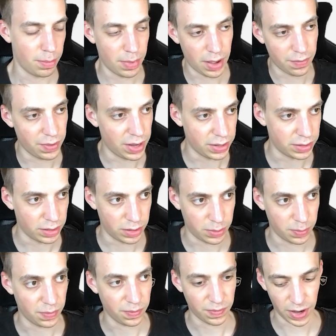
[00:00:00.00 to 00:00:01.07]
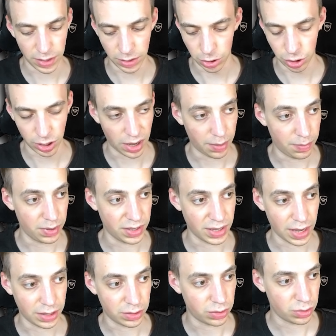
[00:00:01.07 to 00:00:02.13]
mehr werde ich dann nicht weiterschreiben. Mir ist
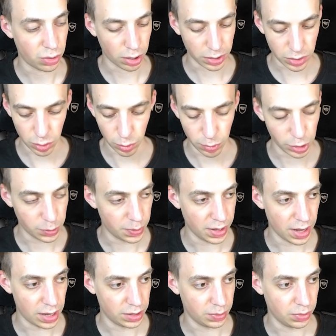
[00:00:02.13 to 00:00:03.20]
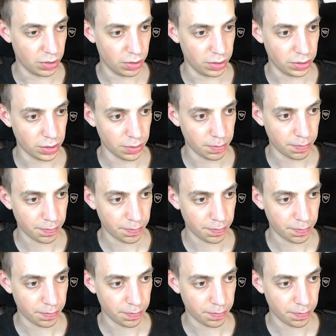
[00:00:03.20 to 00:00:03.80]
echt kotzübel, ich bin ehrlich mit euch.